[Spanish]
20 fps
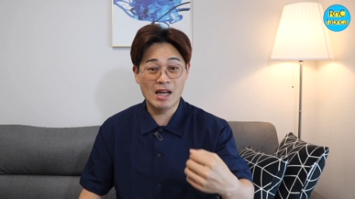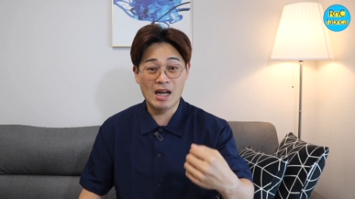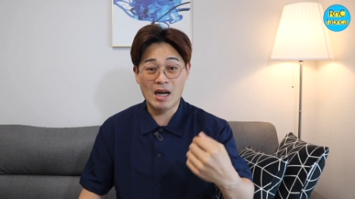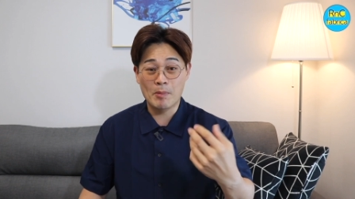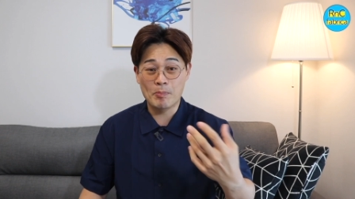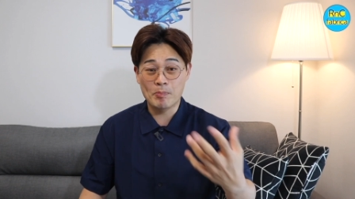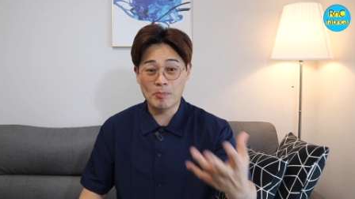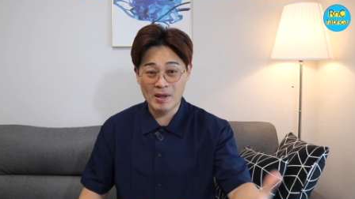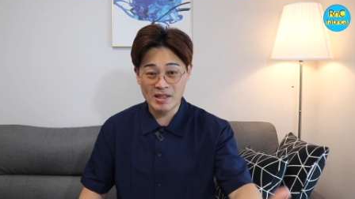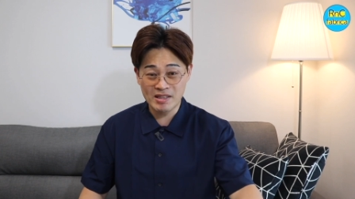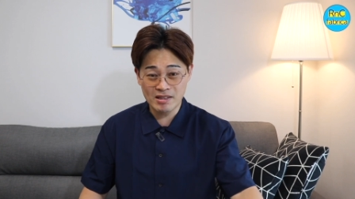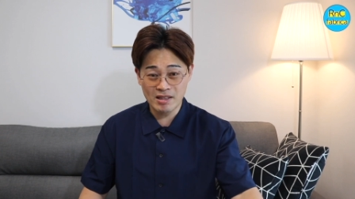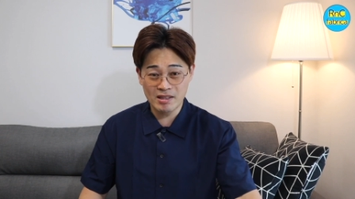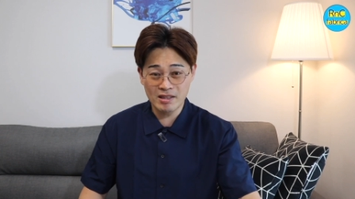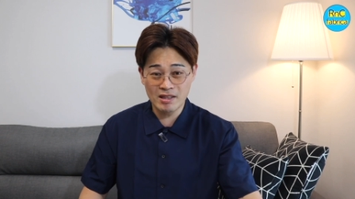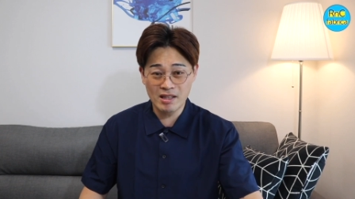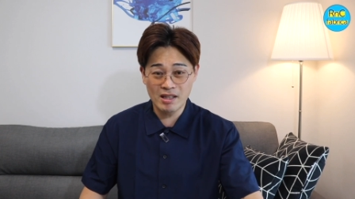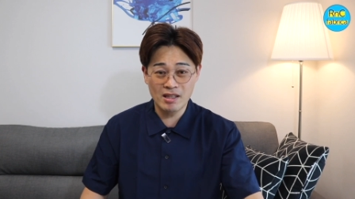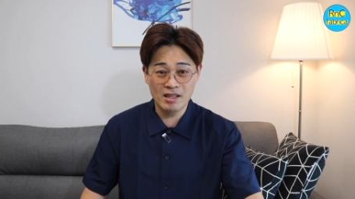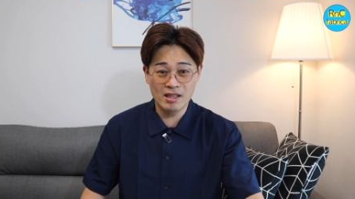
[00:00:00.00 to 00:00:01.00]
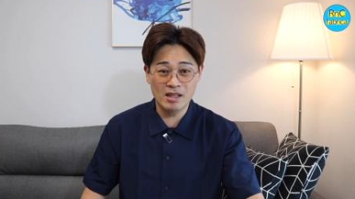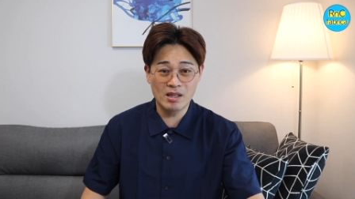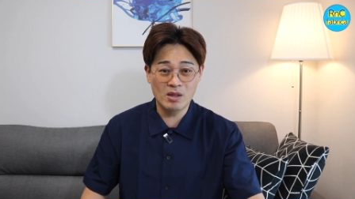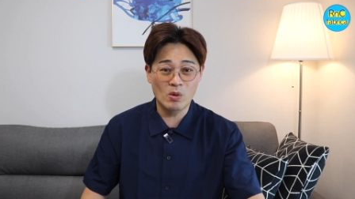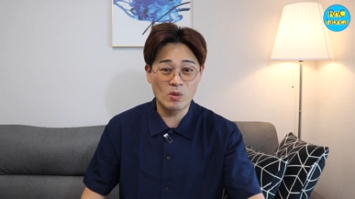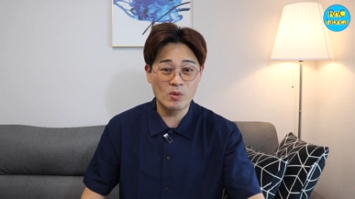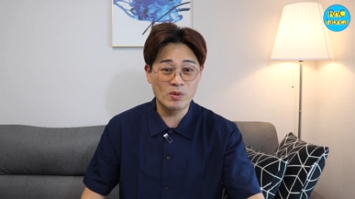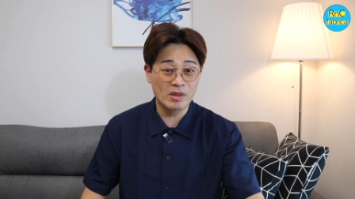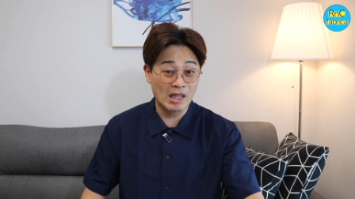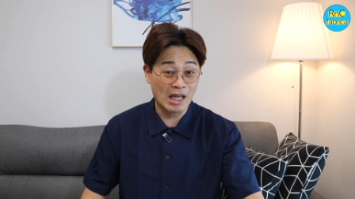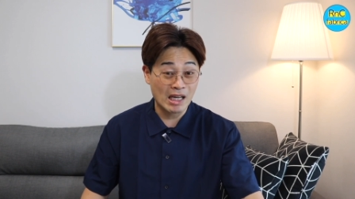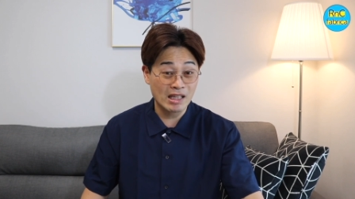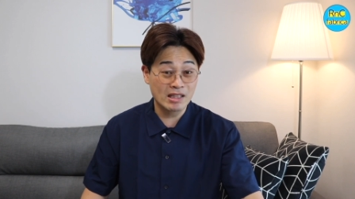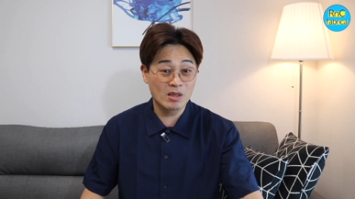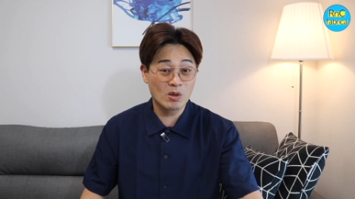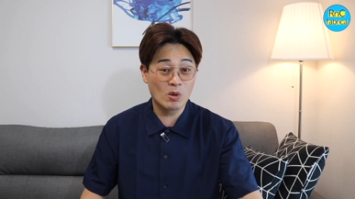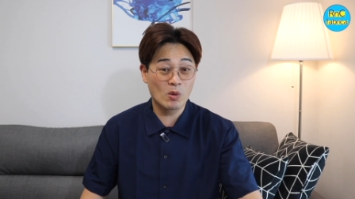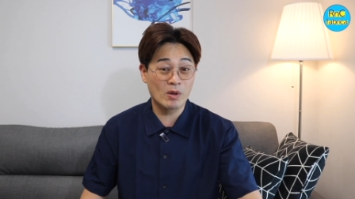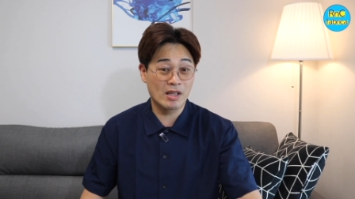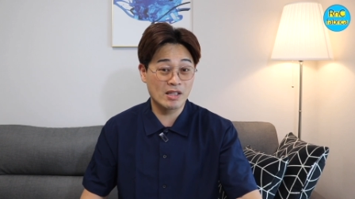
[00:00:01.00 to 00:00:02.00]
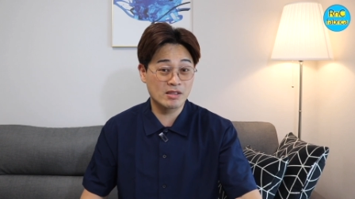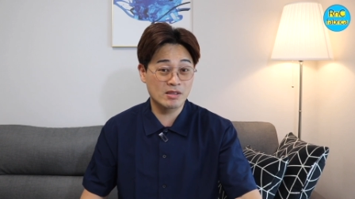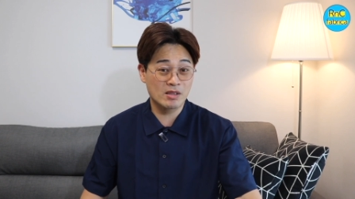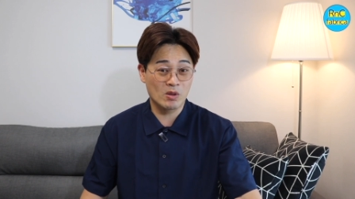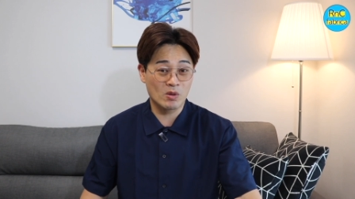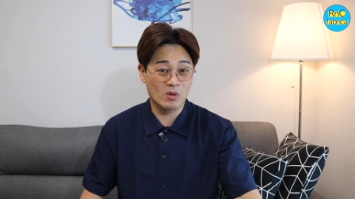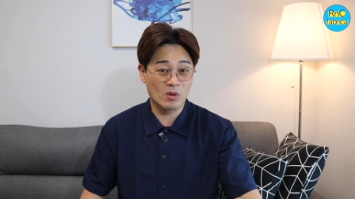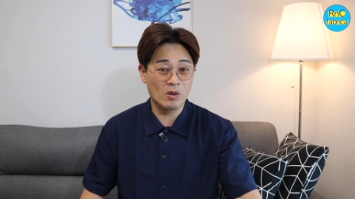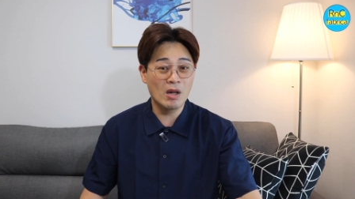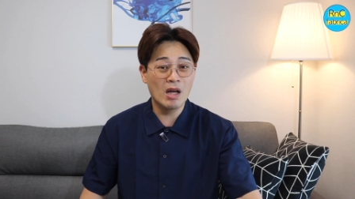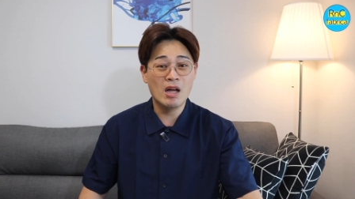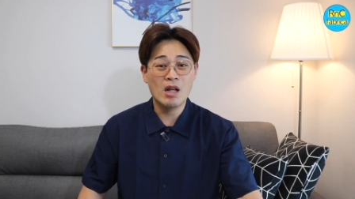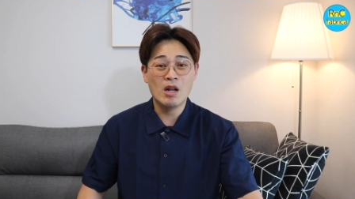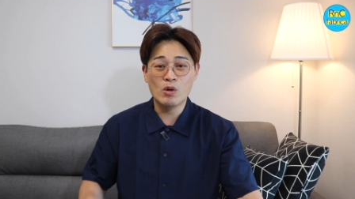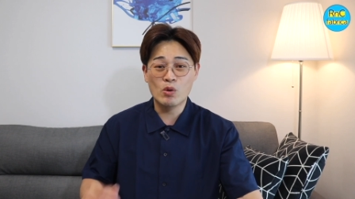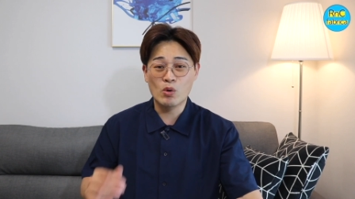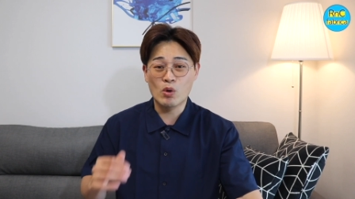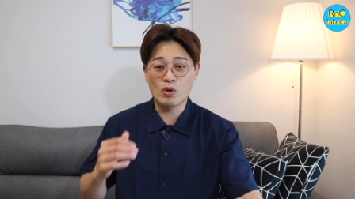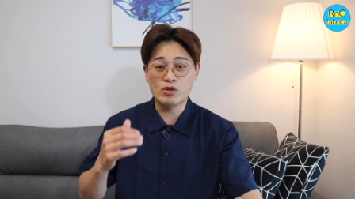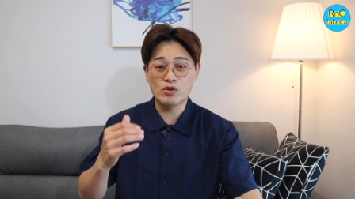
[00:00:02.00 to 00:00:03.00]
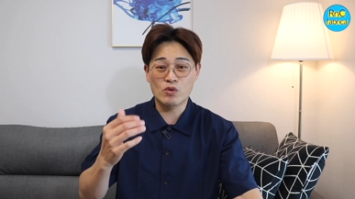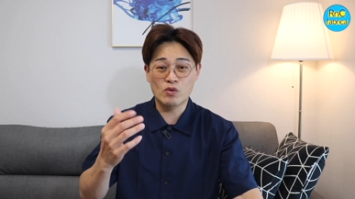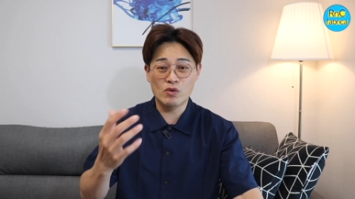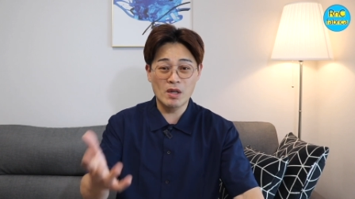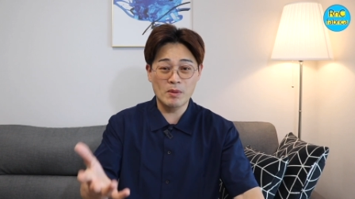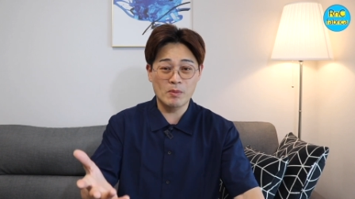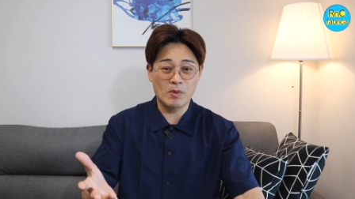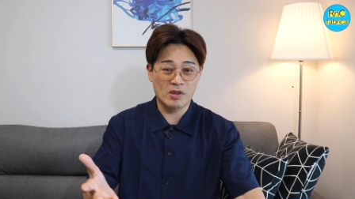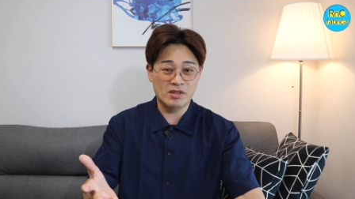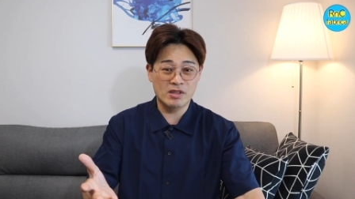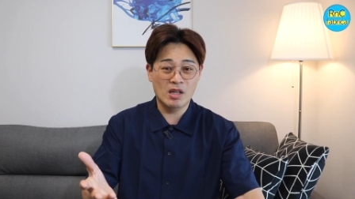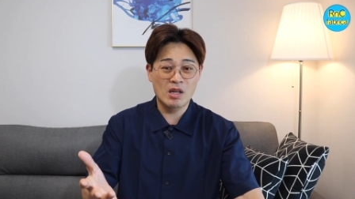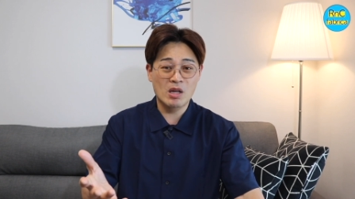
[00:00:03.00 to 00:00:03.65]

A pesar de contar colesterol, los huevos